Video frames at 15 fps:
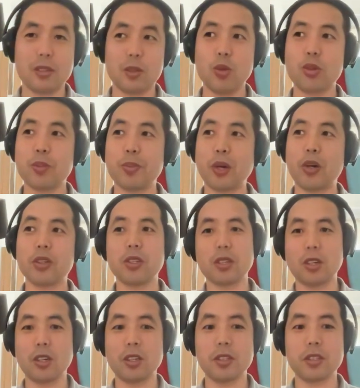就是表示
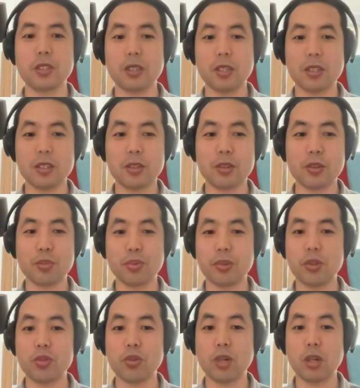俄罗斯，就是普
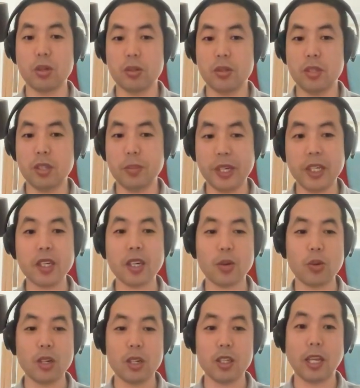京说：“你别想
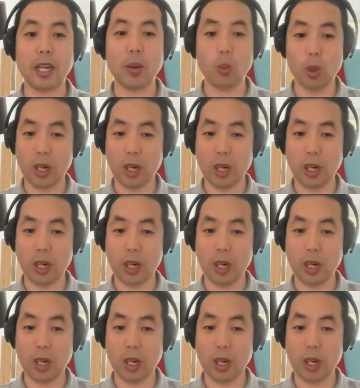跟我和谈，